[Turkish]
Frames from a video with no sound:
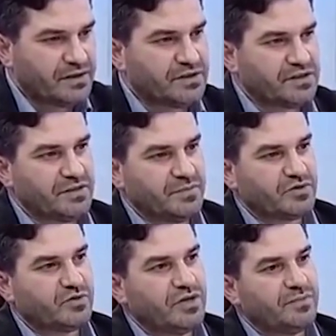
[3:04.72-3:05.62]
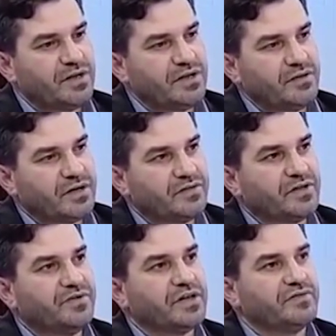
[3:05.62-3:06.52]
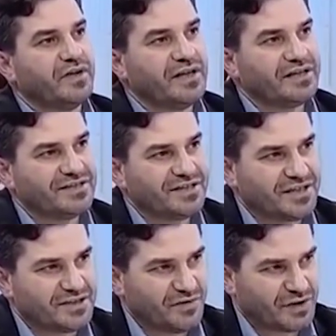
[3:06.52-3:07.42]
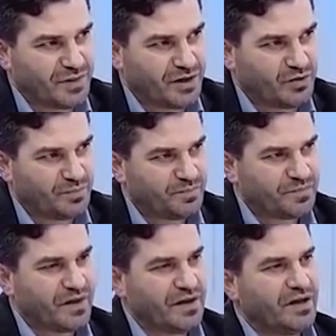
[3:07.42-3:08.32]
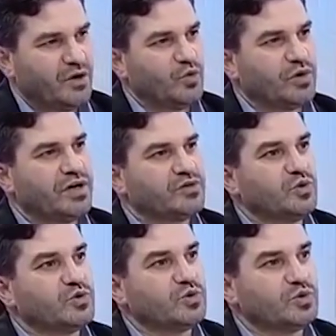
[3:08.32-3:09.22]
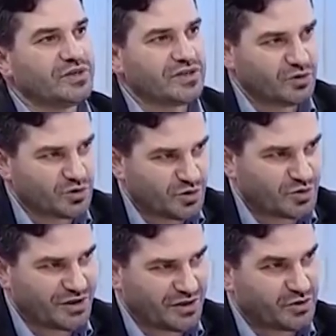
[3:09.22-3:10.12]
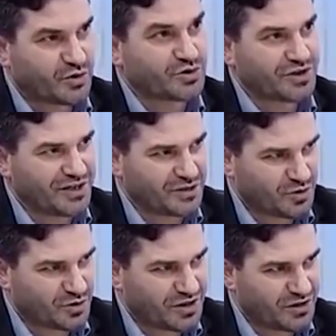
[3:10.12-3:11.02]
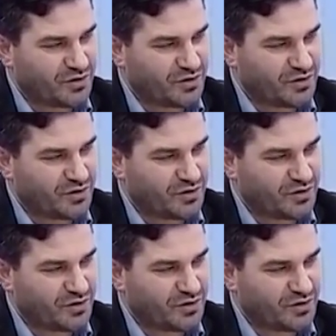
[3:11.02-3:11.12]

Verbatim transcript: İşte şimdi Süleymaniye Vakfı'nın net sitesi var malumu. Evet. Oraya çok soruda soru, soru geldi. Aynen çok sayıda öyle. soru geldi.